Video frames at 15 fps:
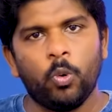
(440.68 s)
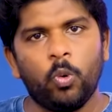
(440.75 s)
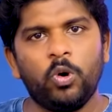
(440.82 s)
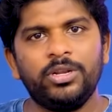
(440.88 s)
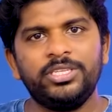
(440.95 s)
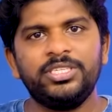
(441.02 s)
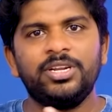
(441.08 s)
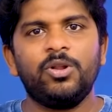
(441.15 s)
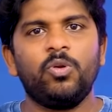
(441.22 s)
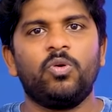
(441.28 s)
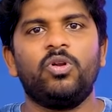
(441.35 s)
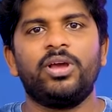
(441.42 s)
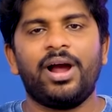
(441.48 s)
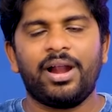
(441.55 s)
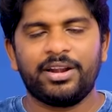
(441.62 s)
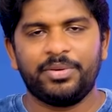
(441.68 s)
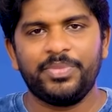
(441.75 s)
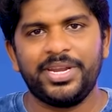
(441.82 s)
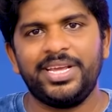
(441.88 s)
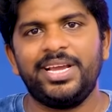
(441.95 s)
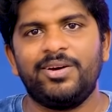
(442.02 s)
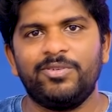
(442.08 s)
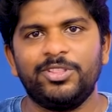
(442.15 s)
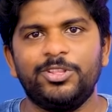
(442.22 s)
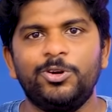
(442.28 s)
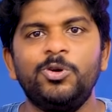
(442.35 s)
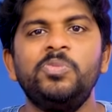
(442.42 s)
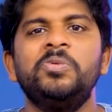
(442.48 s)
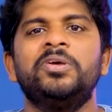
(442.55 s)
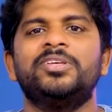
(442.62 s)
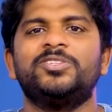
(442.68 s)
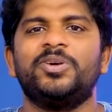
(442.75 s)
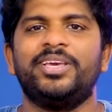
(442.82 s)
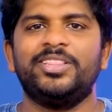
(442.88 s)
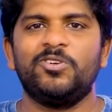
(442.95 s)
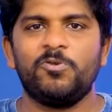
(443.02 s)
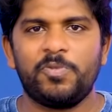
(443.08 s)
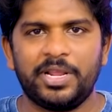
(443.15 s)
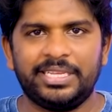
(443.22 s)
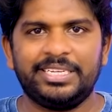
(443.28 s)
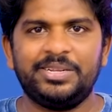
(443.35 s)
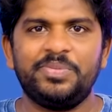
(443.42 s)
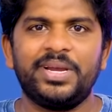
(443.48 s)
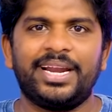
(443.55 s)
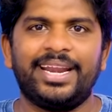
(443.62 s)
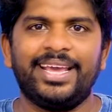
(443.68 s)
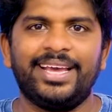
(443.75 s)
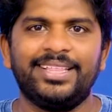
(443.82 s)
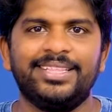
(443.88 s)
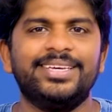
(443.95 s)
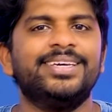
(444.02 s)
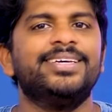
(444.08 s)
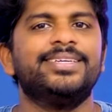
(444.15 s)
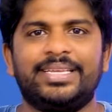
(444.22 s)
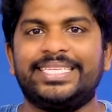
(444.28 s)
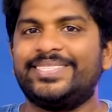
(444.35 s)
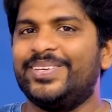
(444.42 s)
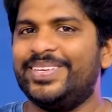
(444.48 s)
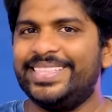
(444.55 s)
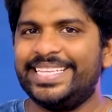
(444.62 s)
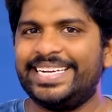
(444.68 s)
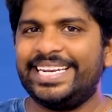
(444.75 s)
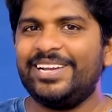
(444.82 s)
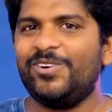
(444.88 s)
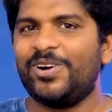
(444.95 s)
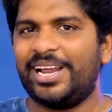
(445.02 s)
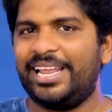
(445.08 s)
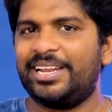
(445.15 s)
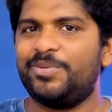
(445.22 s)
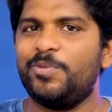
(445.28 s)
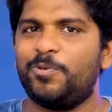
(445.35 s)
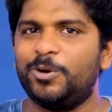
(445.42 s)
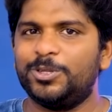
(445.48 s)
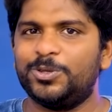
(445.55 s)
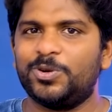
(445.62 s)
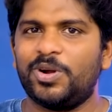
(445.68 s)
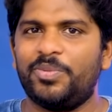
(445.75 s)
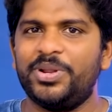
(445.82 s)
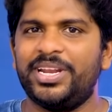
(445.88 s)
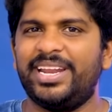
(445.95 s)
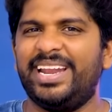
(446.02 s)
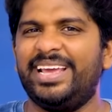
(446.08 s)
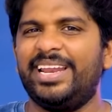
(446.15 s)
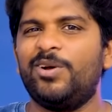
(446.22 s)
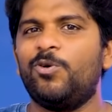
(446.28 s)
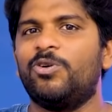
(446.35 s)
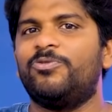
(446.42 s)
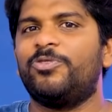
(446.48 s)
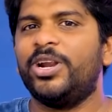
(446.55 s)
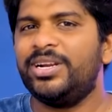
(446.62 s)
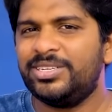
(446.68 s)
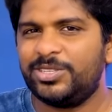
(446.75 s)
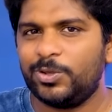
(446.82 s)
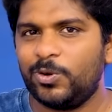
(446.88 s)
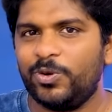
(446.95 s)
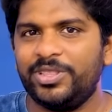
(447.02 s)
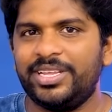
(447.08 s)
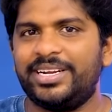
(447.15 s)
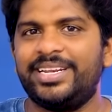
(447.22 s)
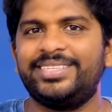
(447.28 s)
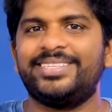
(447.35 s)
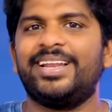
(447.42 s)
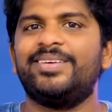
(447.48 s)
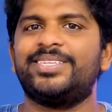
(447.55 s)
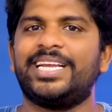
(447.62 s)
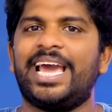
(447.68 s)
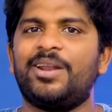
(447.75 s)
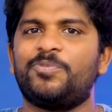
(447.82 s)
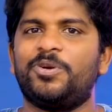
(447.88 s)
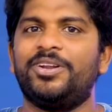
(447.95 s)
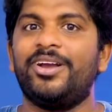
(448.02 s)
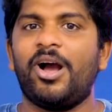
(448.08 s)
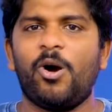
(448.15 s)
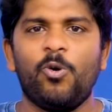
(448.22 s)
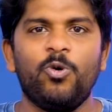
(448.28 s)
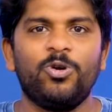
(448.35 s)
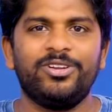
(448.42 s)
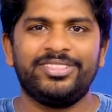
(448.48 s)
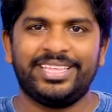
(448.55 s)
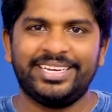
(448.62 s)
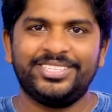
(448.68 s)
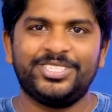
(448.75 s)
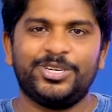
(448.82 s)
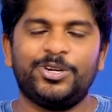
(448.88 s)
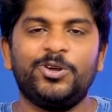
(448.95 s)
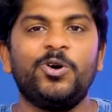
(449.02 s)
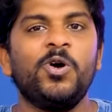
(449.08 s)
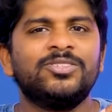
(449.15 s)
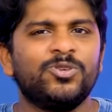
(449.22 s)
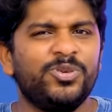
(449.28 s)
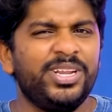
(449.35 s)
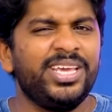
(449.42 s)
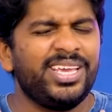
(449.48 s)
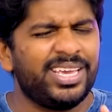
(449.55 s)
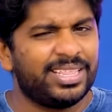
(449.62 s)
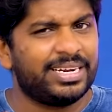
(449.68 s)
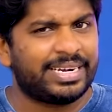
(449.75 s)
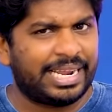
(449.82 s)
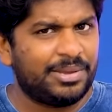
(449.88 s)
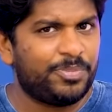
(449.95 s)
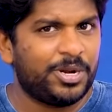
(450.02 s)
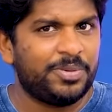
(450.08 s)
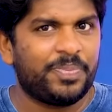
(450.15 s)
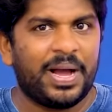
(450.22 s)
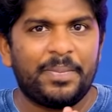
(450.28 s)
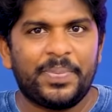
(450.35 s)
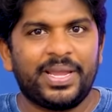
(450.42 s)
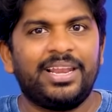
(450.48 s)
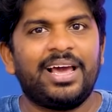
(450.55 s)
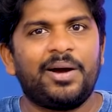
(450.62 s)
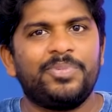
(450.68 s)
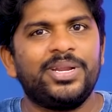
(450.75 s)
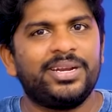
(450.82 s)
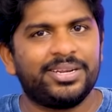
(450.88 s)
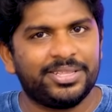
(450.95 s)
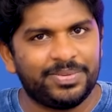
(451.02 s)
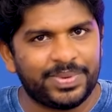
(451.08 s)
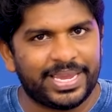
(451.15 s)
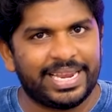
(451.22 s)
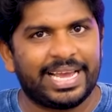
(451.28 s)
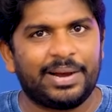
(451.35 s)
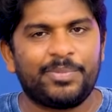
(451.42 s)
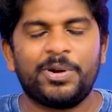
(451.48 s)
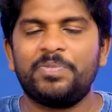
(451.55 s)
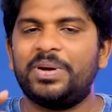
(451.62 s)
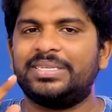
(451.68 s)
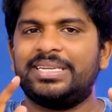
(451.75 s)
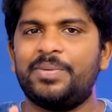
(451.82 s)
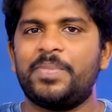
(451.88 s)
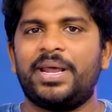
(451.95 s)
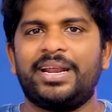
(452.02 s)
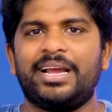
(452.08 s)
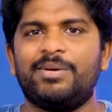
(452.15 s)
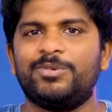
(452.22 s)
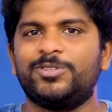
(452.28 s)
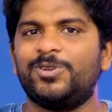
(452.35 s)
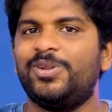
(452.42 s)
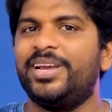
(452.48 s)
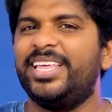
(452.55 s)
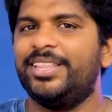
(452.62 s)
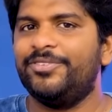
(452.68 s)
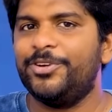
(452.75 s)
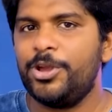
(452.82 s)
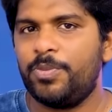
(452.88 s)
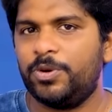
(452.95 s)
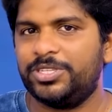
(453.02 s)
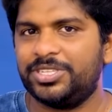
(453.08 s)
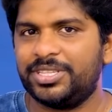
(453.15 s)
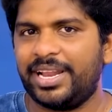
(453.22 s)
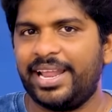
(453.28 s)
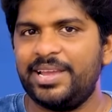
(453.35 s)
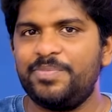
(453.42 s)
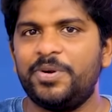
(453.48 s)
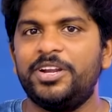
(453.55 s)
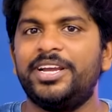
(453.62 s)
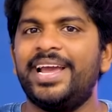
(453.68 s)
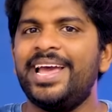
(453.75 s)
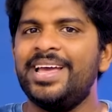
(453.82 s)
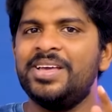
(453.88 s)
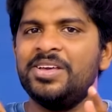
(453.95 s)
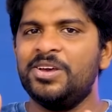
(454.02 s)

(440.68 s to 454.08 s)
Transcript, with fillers: ஒரிஜினல் உங்களுக்கு ஆட்டோமேட்டிக்காக வந்துடும் ஸோ எந்த ஒரு பிரச்சனையுமே கிடையாது ஸோ இந்த ட்ரிக் உங்கள் எல்லாருக்குமே பிடிச்சிருக்கும் அப்படின்னு நினைக்கிறேன் உங்கள் ஃப்ரெண்ட்ஸுக்கும் இந்த ட்ரிக்ஸ் எல்லாம் ஷேர் பண்ணுங்கள் அவங்களும் தெரிஞ்சுக்கிட்டோம் ஸோ நீங்கள் இதை ட்ரை பண்ணி பார்ப்பீங்களா அப்படின்றதையும் கீழே கமெண்ட் பாக்ஸில் மறக்காமல் சொல்லுங்கள் இந்த வீடியோ பிடிச்சிருந்தா லைக் பண்ணுங்கள்